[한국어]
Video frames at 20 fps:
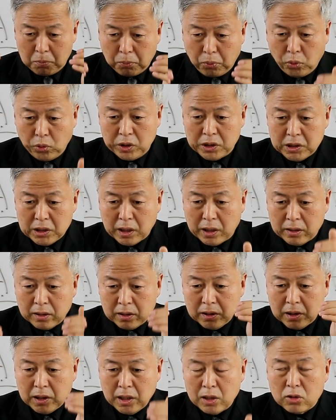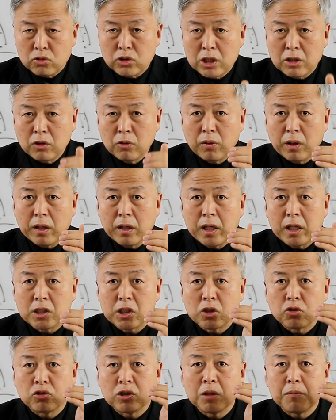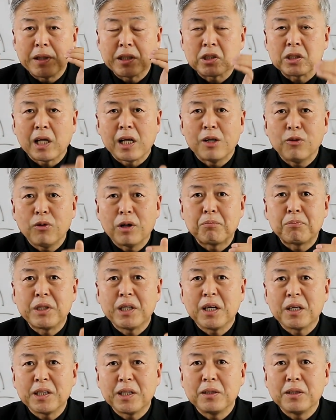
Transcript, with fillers: 보이지 않는 예수님과 예수님의 살과 피가